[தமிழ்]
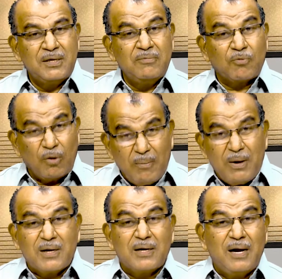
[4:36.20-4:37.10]
இவன்
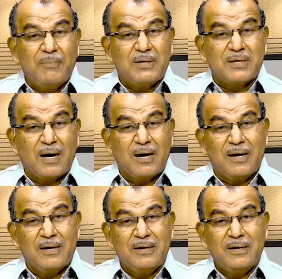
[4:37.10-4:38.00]
கொலைபாதகன்லாம்
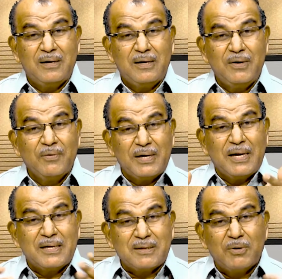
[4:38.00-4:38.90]
பேசுகிறாங்களாம்
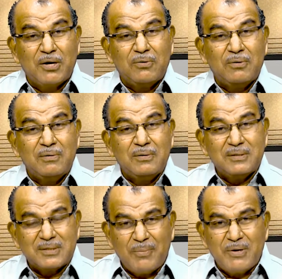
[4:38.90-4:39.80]
இவங்களுக்கு என்ன சம்மந்தம்
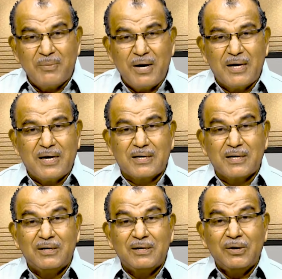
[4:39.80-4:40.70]
சம்மந்தம் இல்லாத
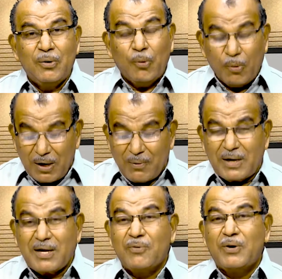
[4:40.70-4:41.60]
ஆட்கள் உங்களுடைய
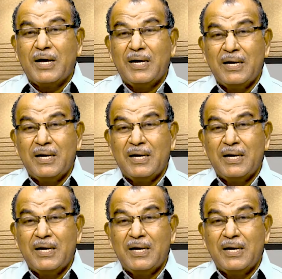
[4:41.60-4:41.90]
வாழ்க்கையில் கூட